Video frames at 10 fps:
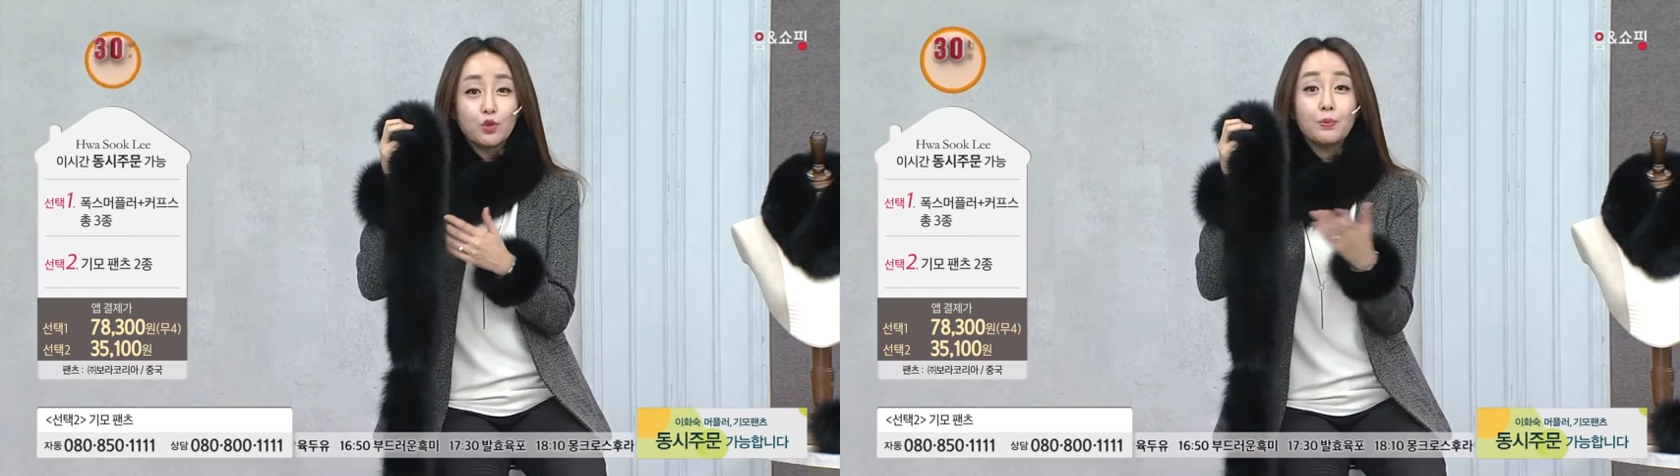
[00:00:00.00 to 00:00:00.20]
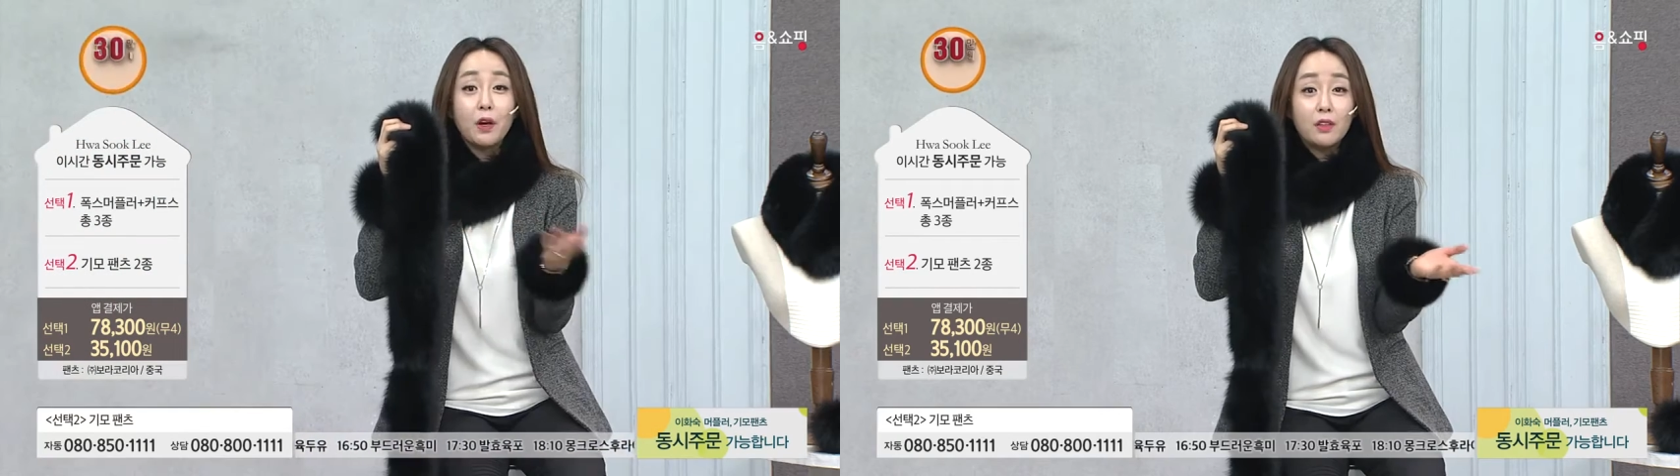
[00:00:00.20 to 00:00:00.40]

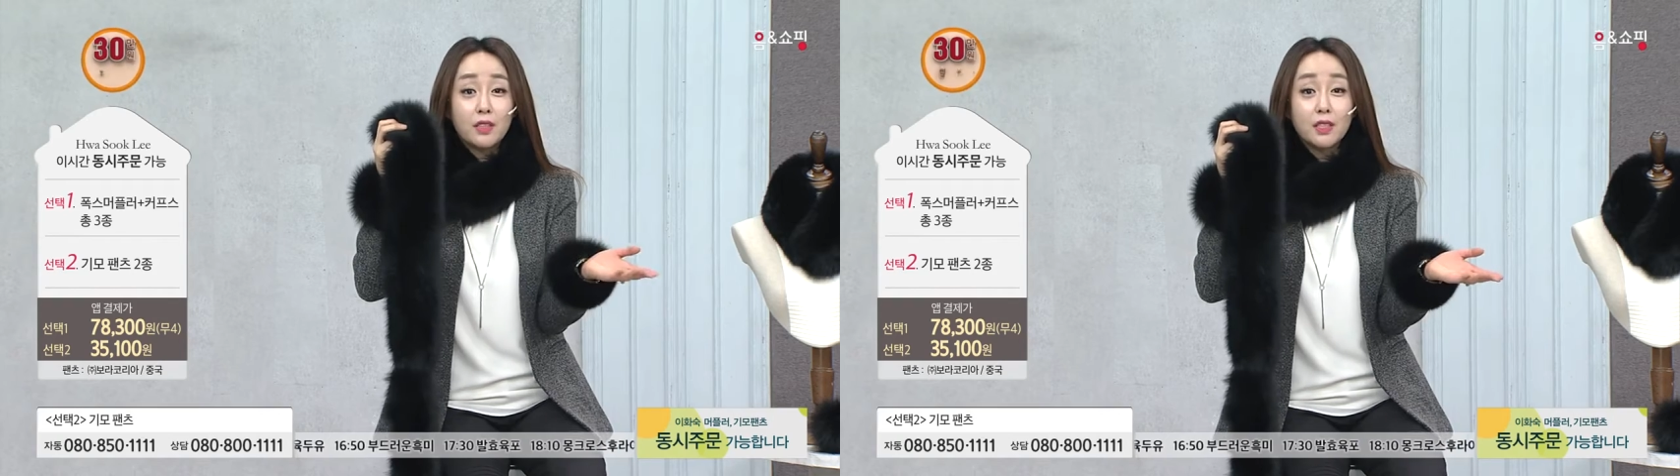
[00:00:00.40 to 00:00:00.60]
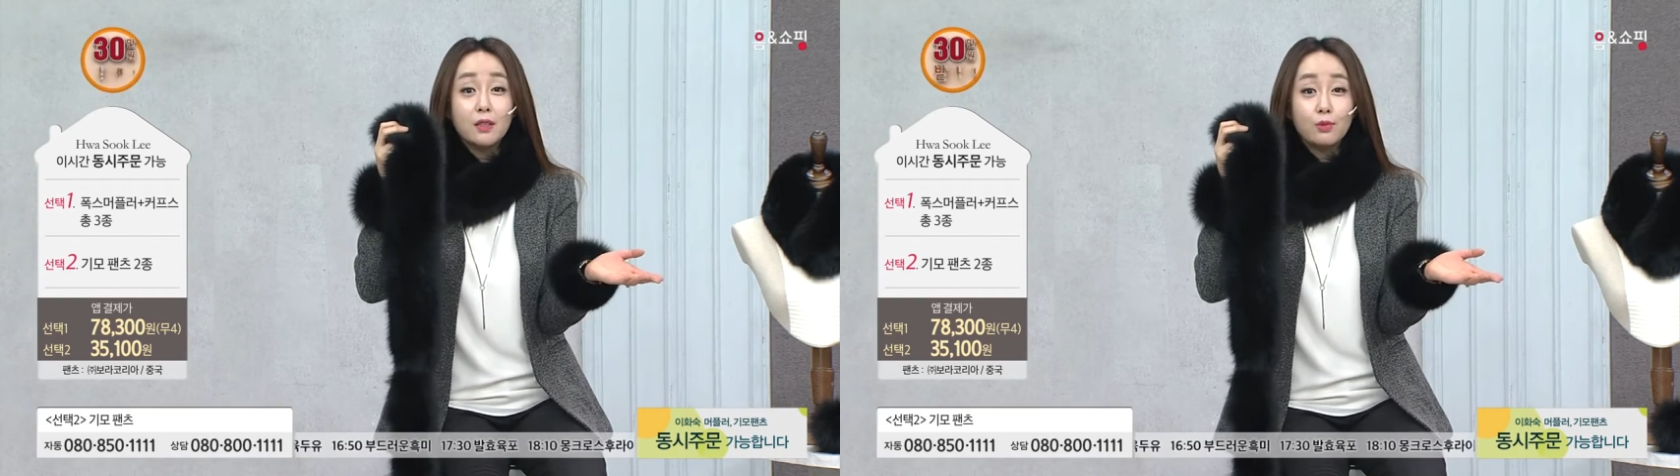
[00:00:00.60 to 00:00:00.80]
주변
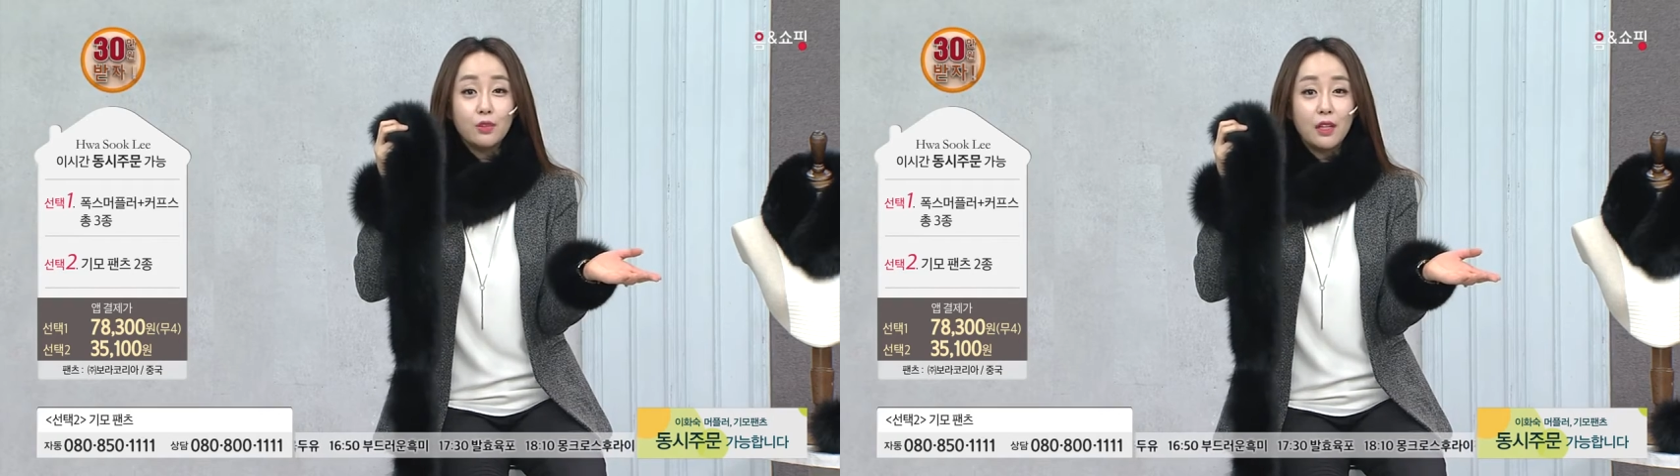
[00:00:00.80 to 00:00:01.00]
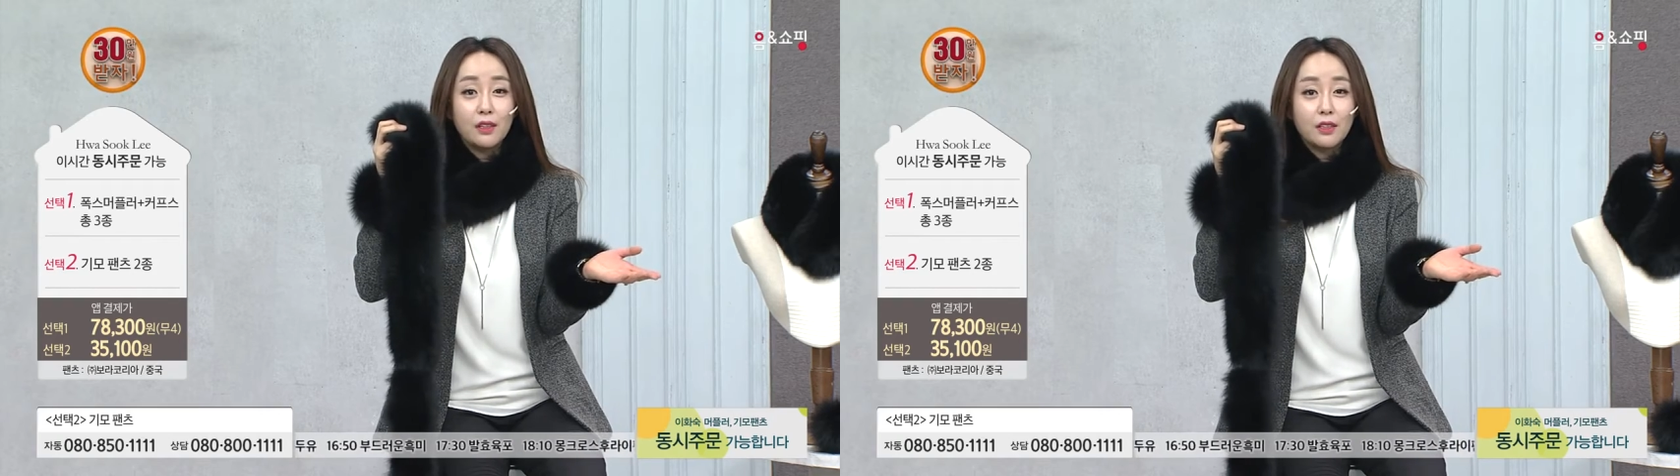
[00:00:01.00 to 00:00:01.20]

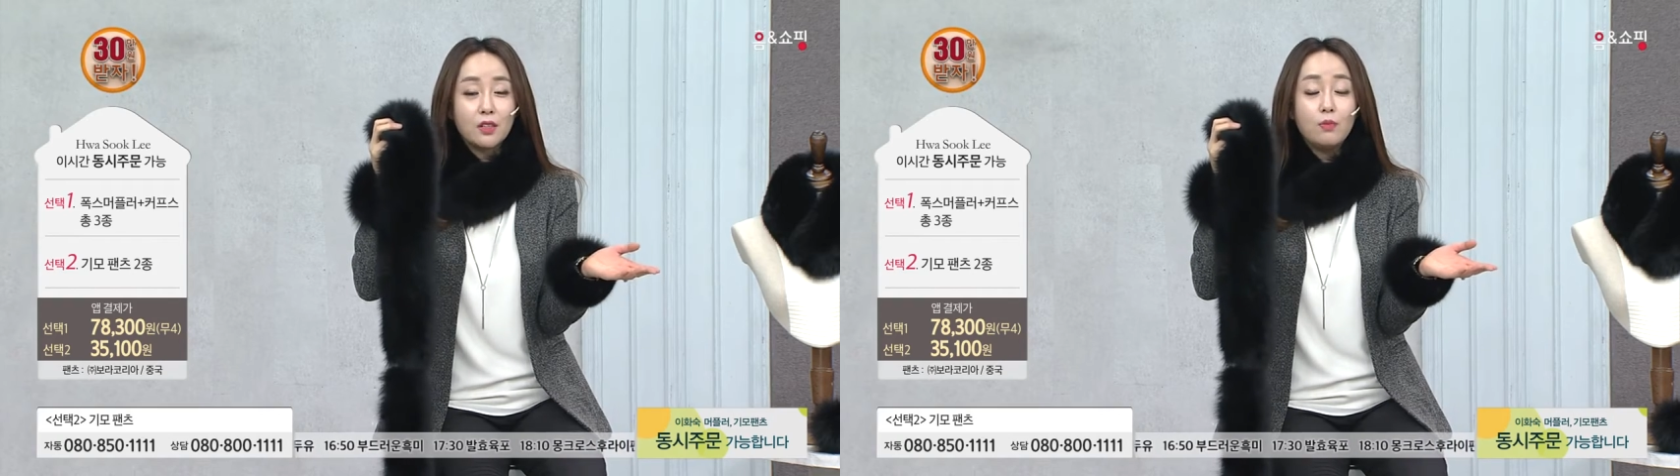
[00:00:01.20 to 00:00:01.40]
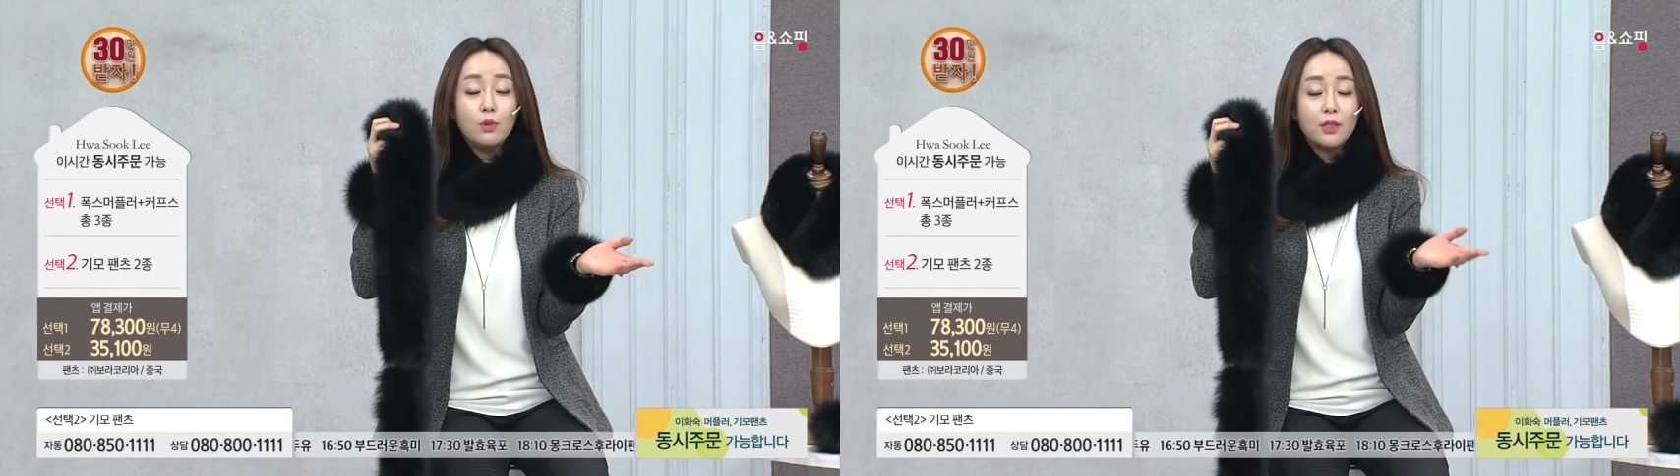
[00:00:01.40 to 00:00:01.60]
지인분들한테
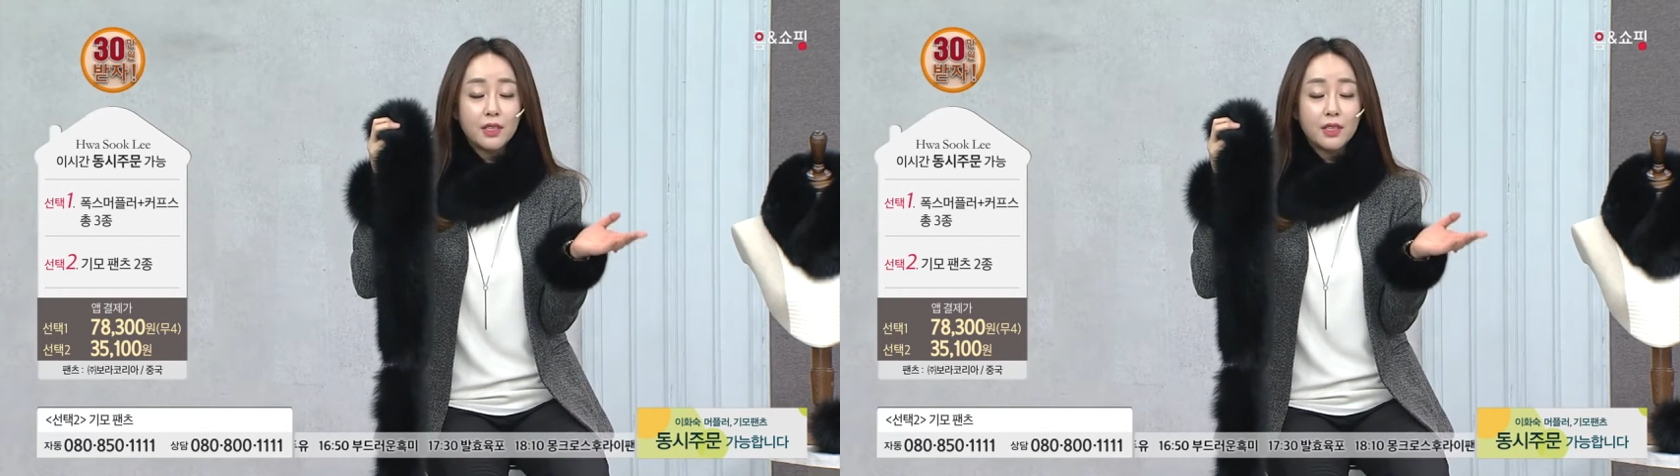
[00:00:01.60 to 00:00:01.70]
선물